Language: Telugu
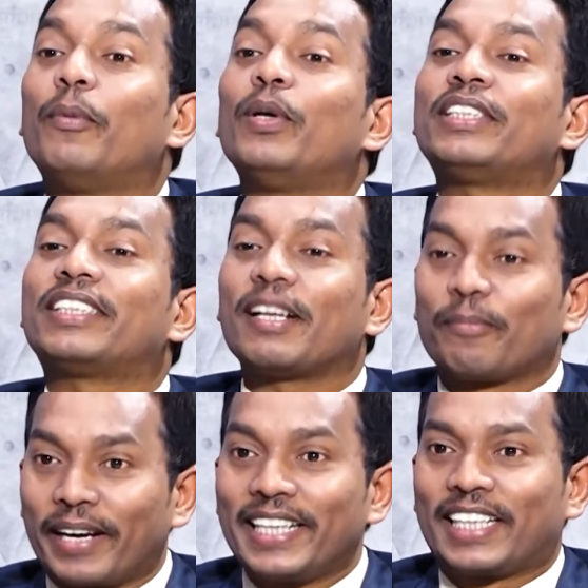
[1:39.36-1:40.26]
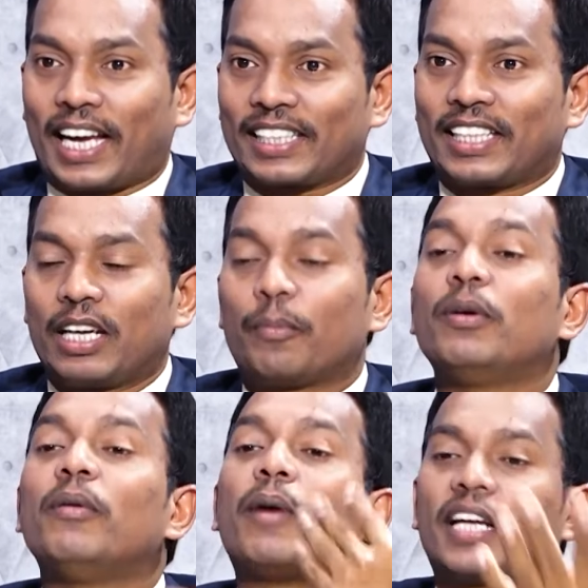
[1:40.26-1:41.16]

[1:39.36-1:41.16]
ఎమోషనల్ మైండ్ కనెక్ట్ అయినప్పుడు